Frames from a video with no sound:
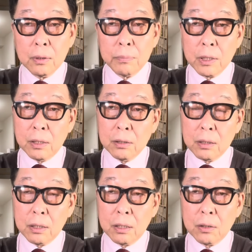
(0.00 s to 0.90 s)
まあ、なん
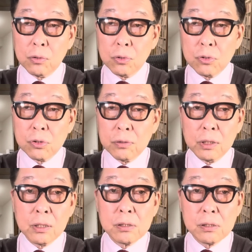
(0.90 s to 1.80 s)
か今年
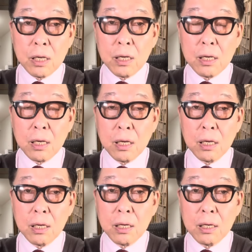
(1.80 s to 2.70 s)
はですね、
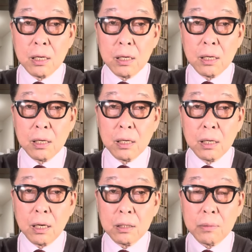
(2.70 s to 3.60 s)

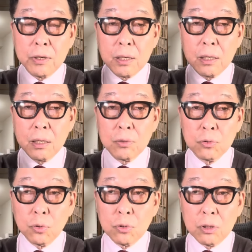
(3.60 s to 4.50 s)
えー、頭からあの
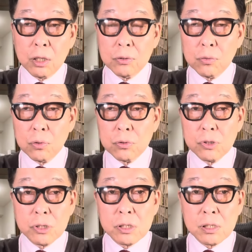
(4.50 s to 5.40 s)
能登半島の
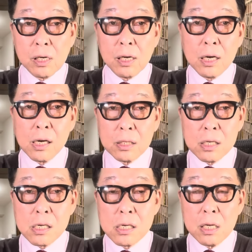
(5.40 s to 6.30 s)
地震があ
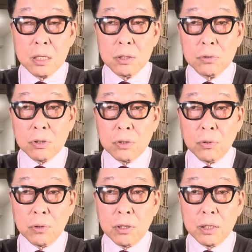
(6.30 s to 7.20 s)
り、つい
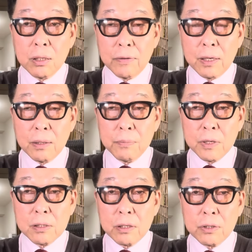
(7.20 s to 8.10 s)
この間は
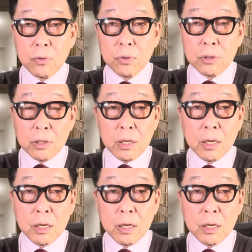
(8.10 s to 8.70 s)
宮崎沖で、